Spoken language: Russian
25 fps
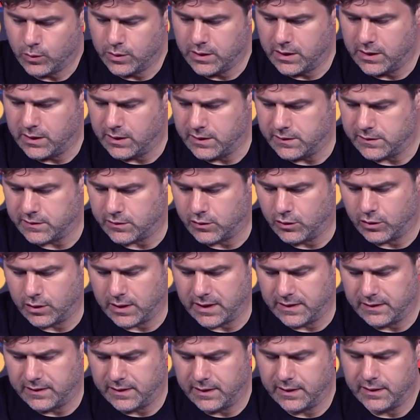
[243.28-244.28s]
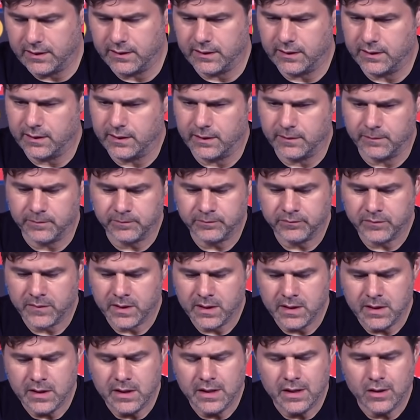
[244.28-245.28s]
К сожалению, мы не забили.
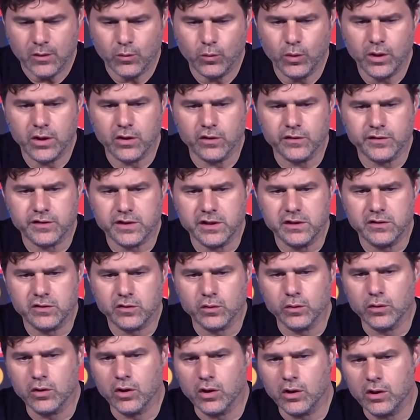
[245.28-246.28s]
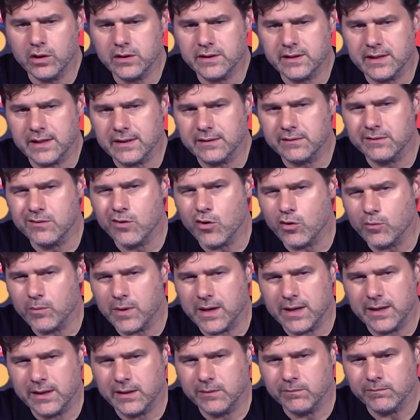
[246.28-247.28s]
И затем мы пропустили два
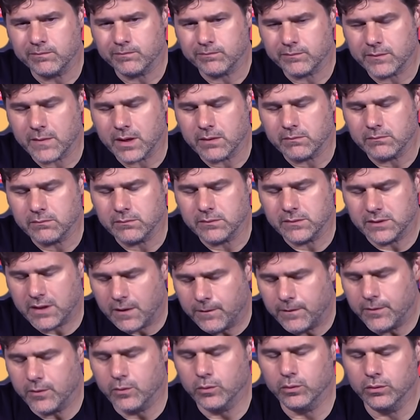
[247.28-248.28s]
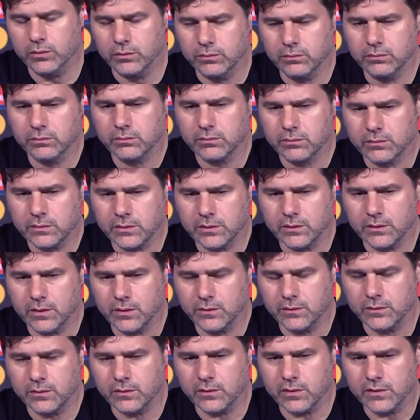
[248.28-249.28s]
гола, что является
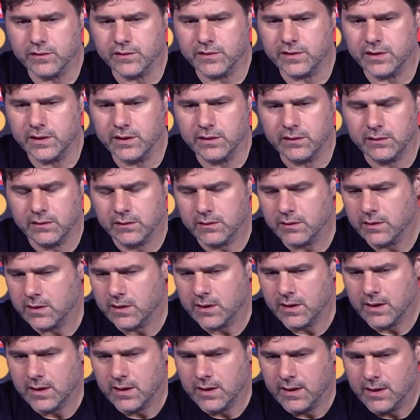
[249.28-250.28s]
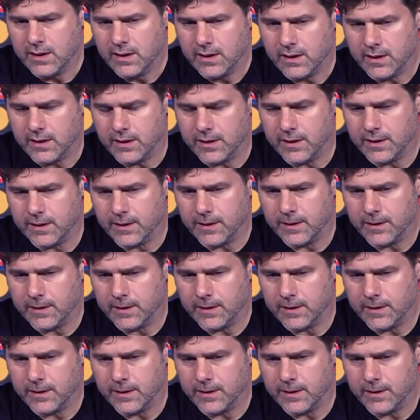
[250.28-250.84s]
достаточно сложной ситуацией.